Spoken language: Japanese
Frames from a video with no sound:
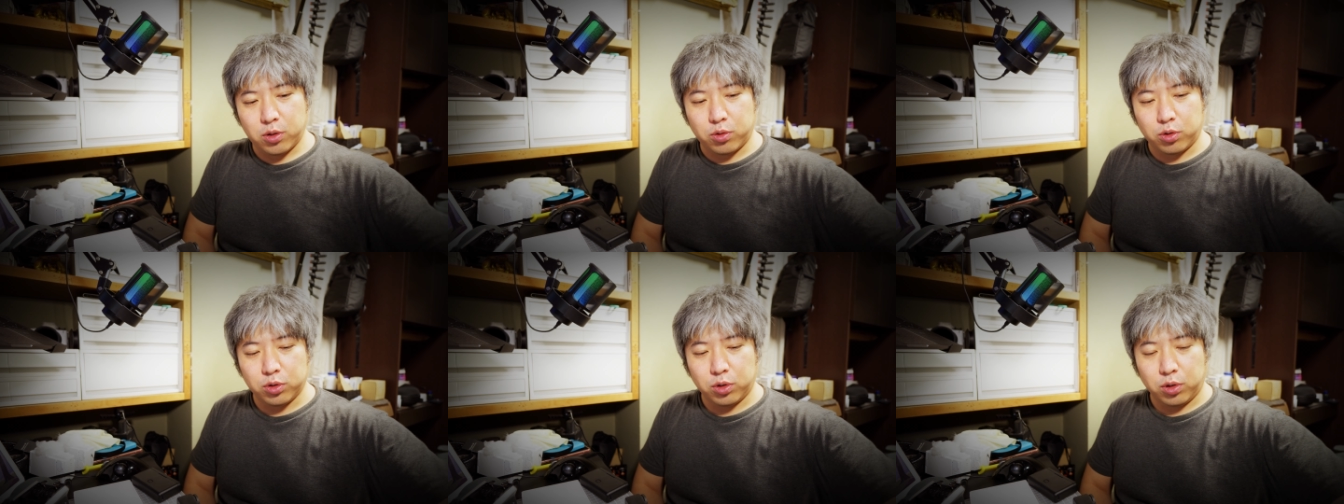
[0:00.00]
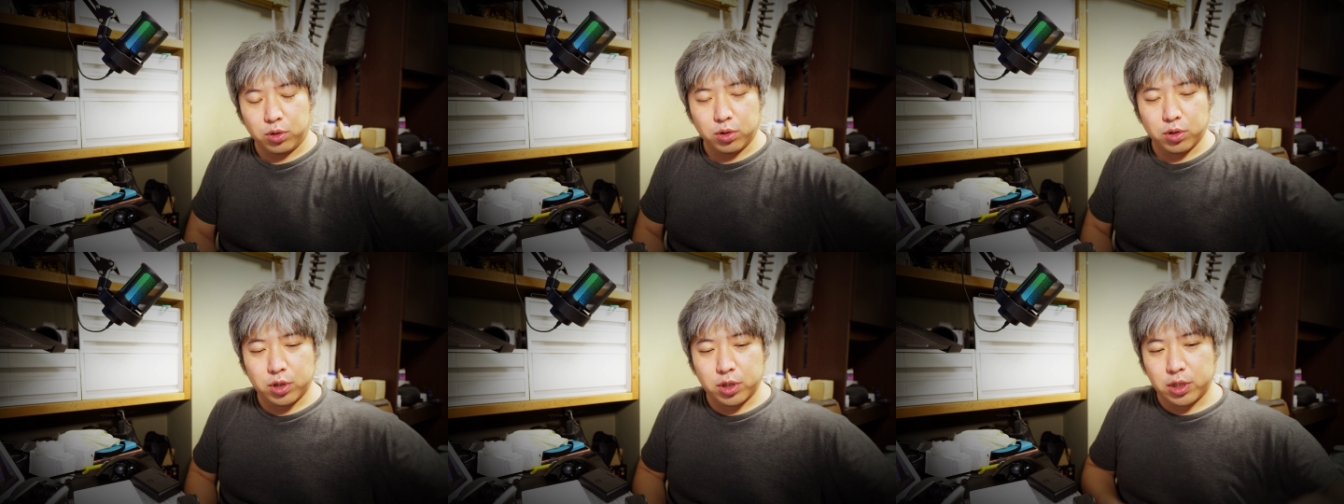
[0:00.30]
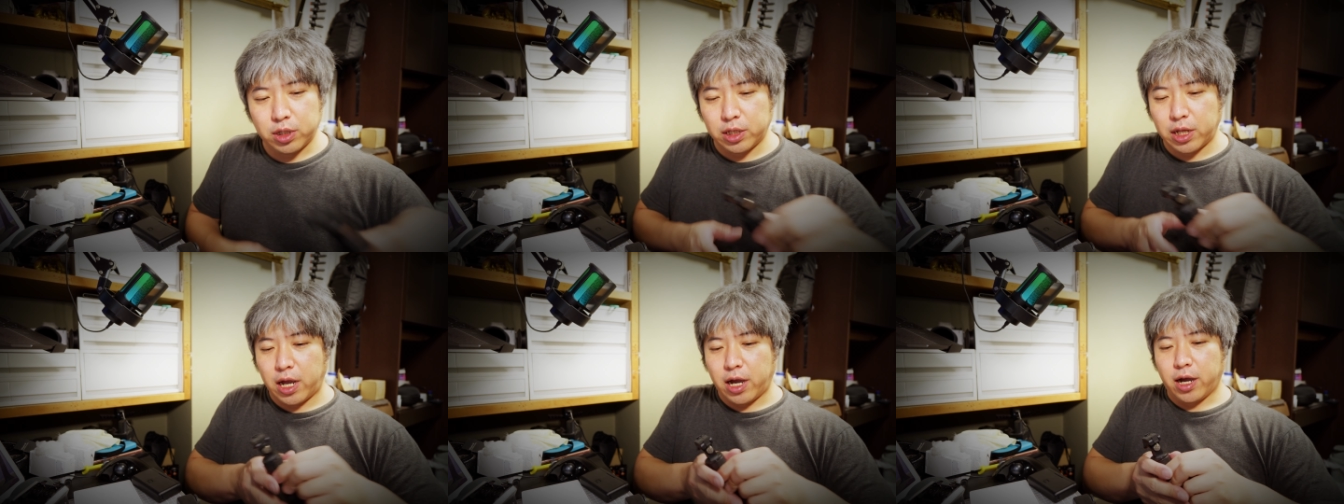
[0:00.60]
この
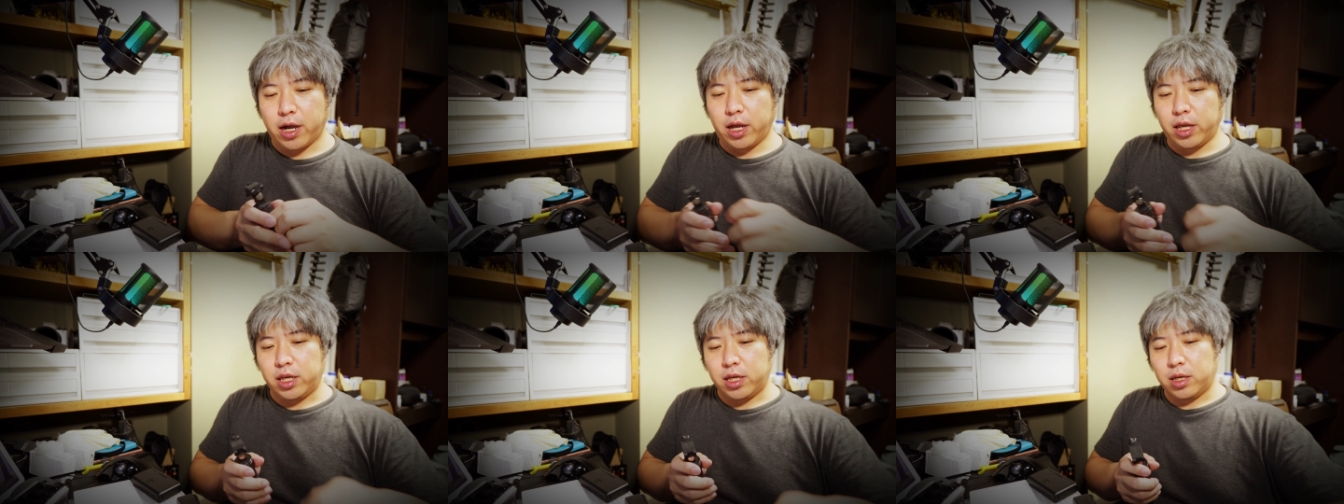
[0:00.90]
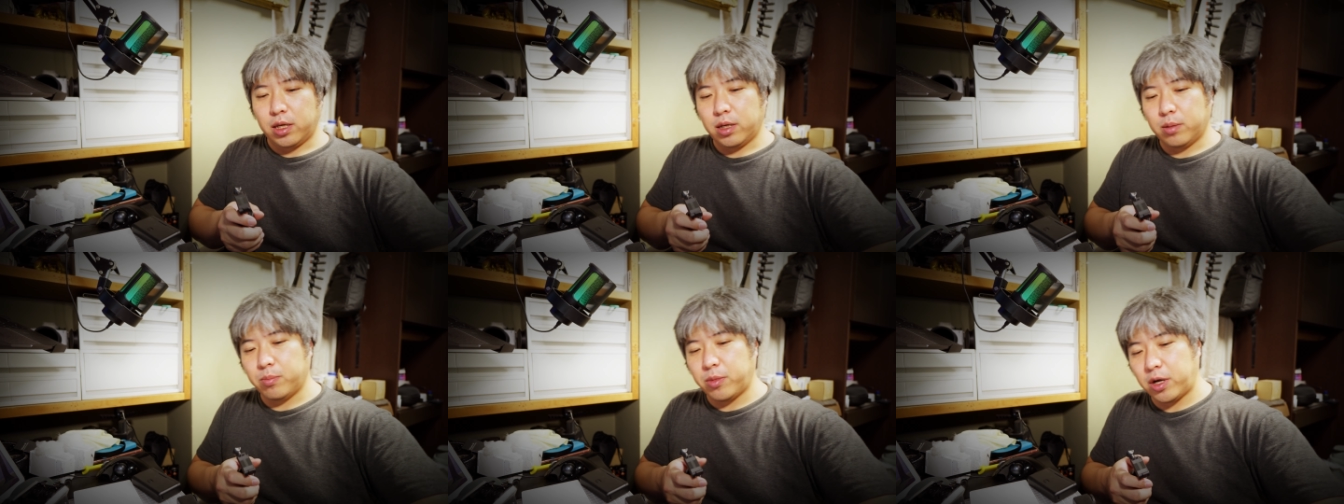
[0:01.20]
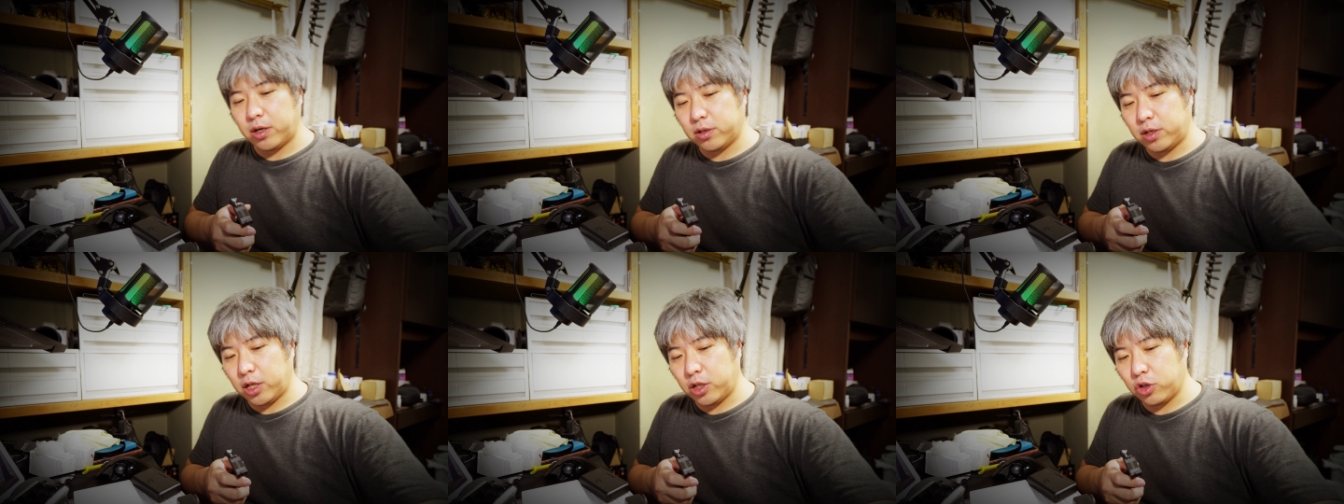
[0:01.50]
長い
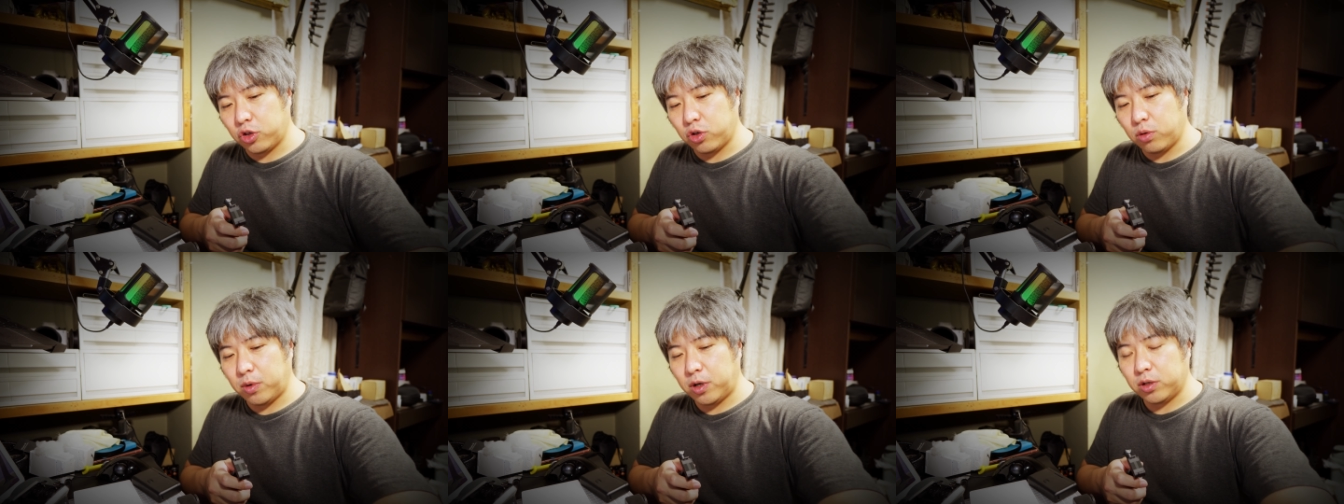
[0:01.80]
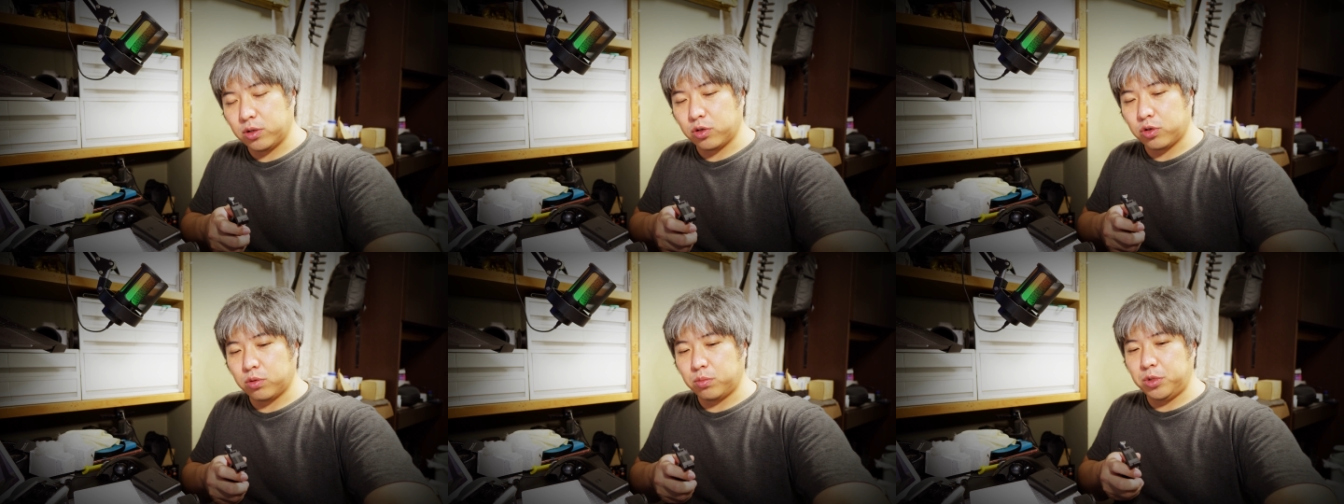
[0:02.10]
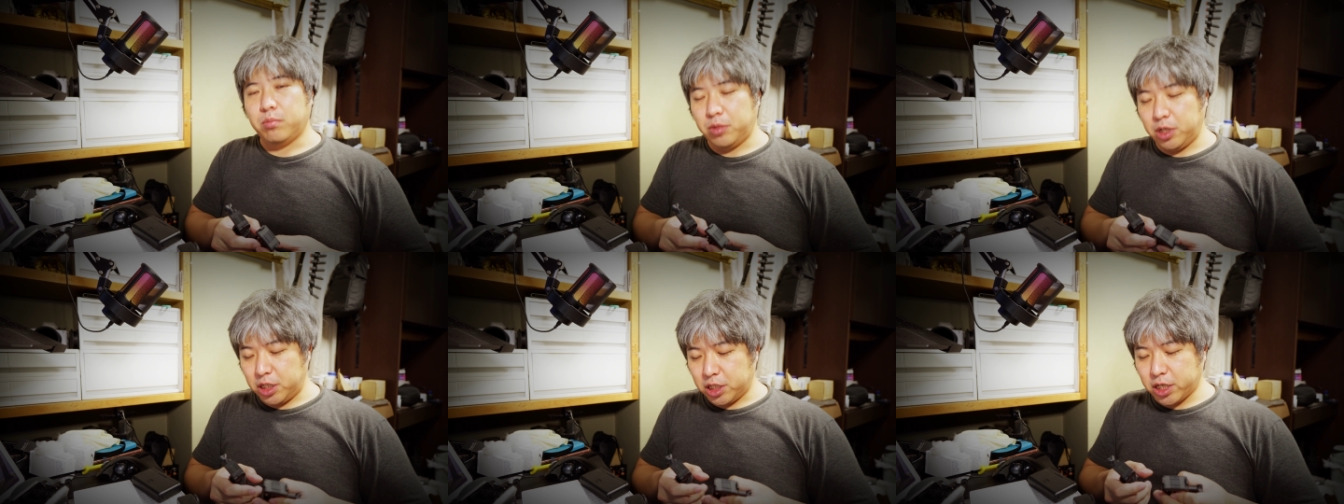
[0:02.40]
マグネットマウントと
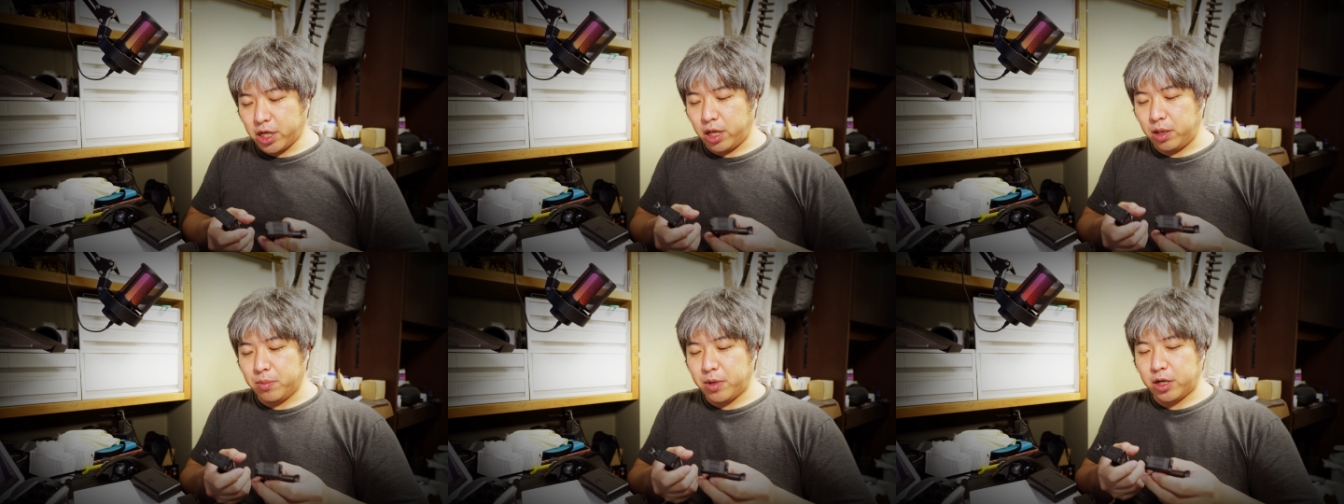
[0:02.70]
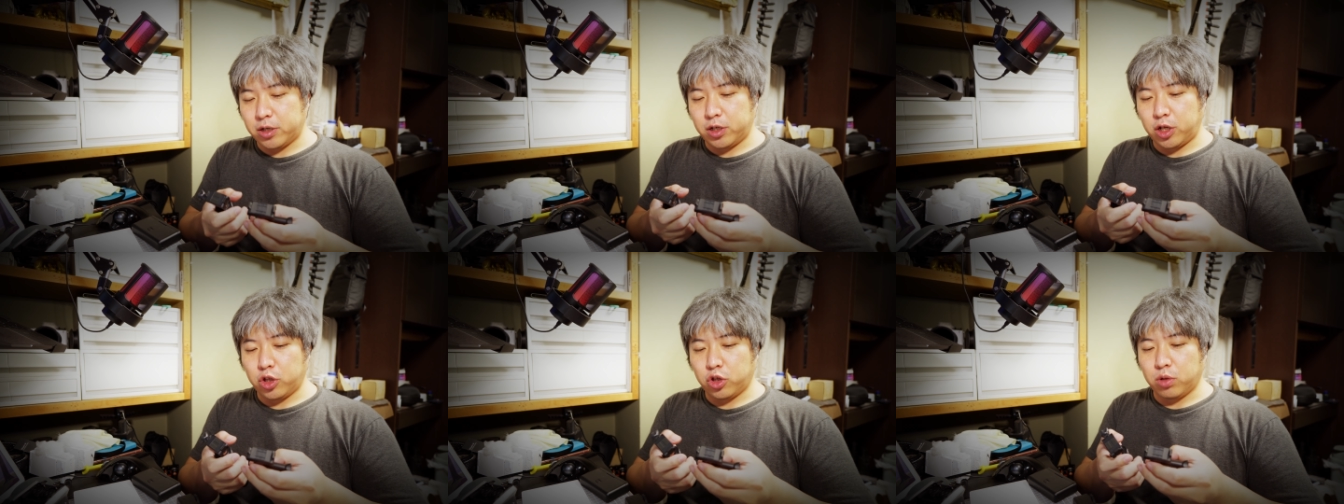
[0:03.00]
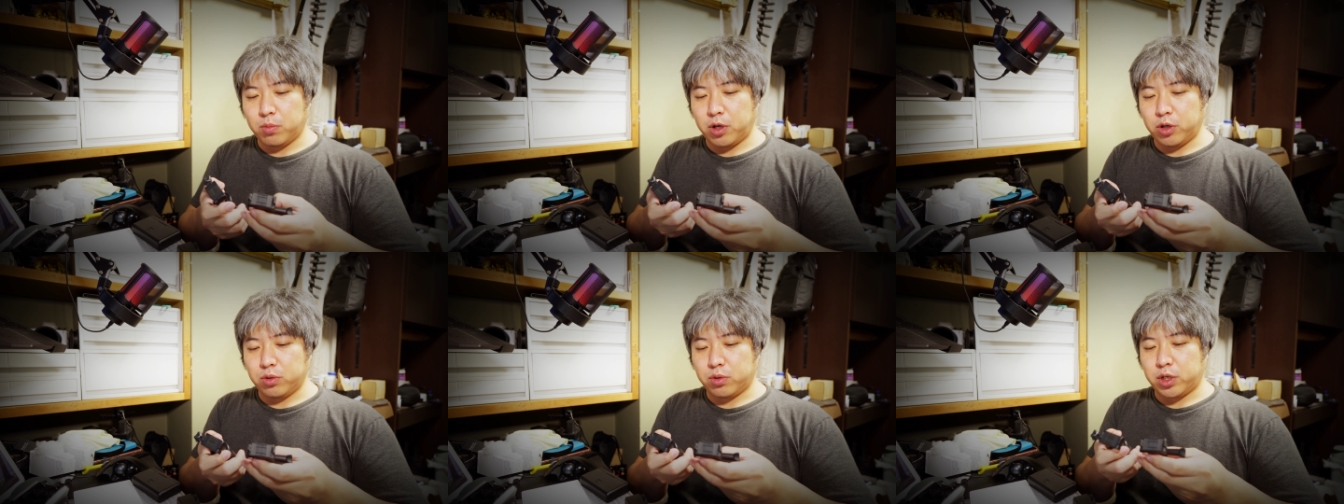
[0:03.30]
短い
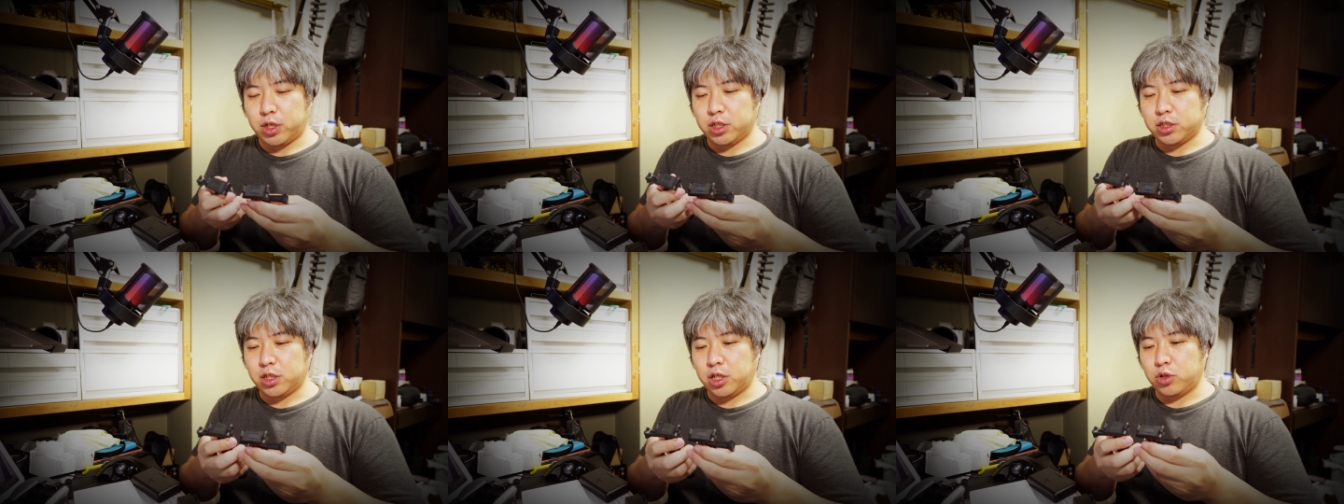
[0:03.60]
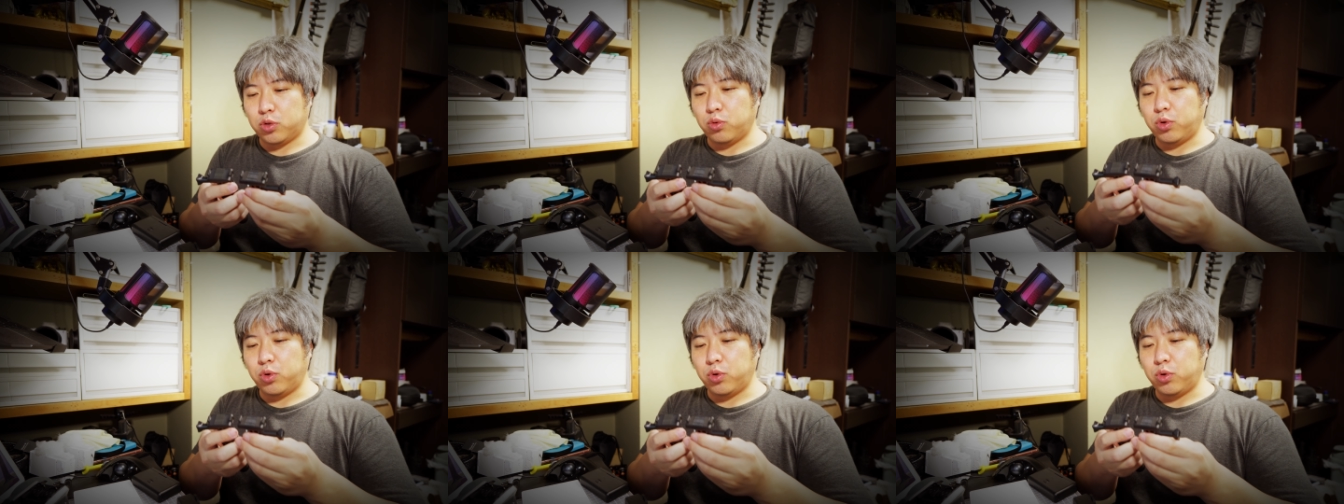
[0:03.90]
マグネットマウントがですね、